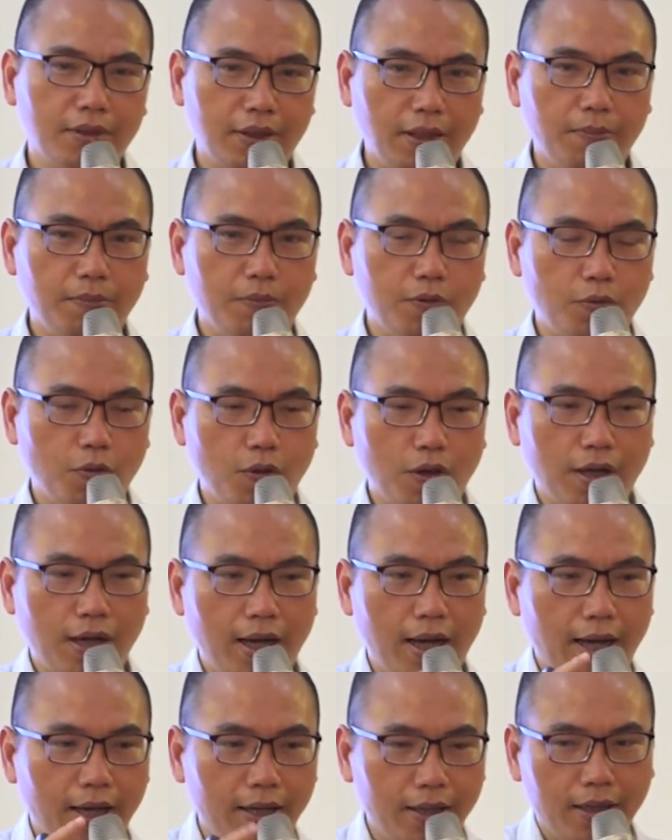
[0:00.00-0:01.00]
Teamwork
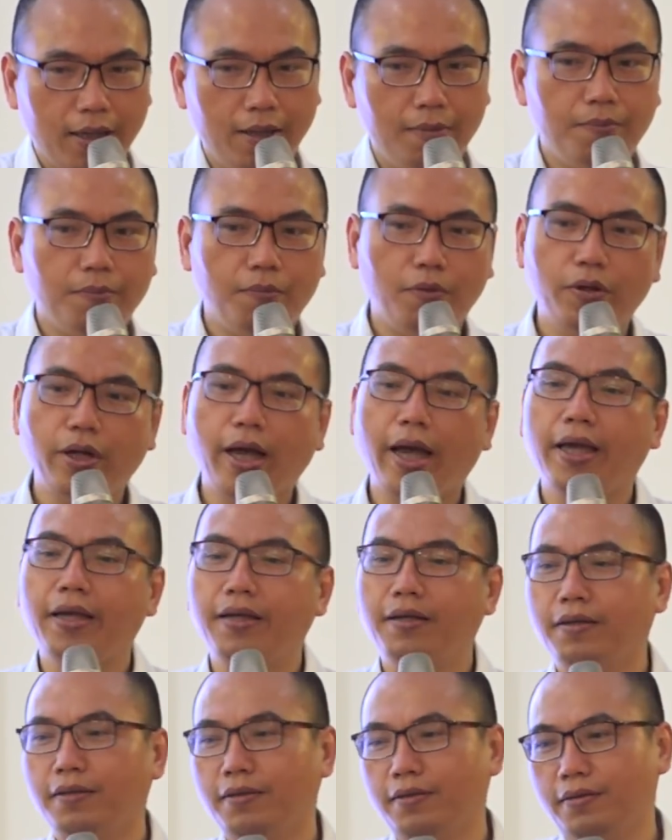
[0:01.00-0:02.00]
là ăn cơm mỗi ngày.